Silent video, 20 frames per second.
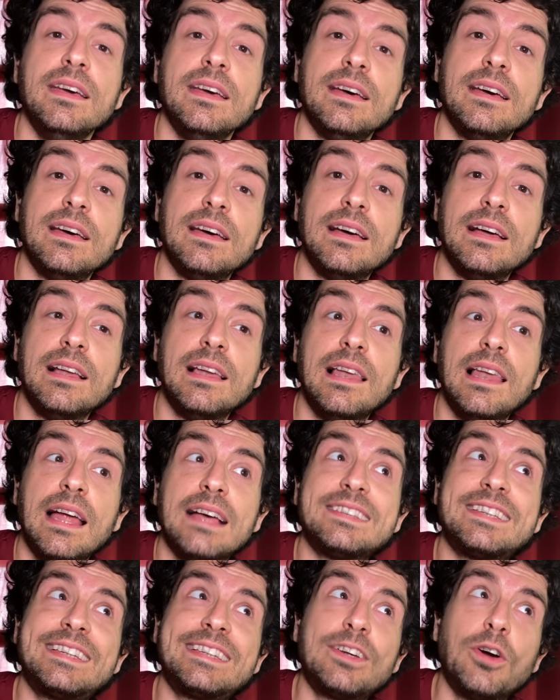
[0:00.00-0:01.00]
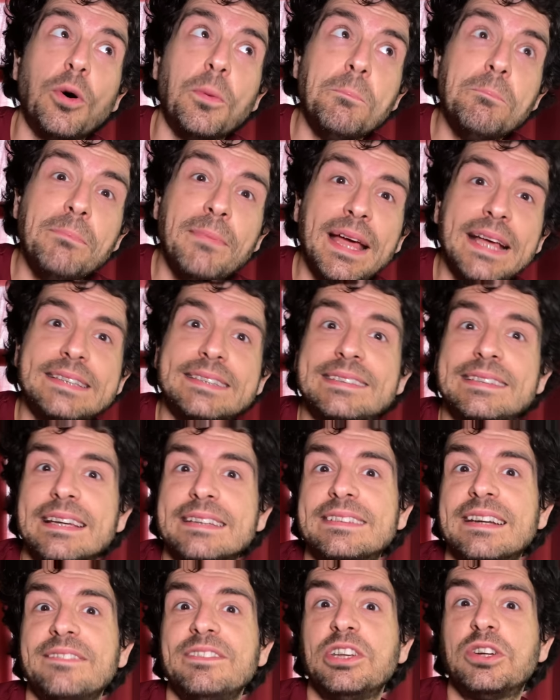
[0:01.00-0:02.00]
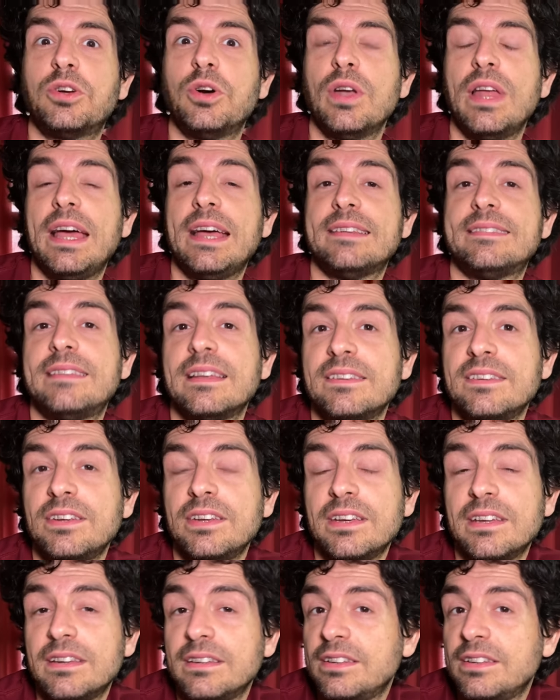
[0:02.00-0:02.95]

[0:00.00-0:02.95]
eh, la scommessa, tra virgolette, di,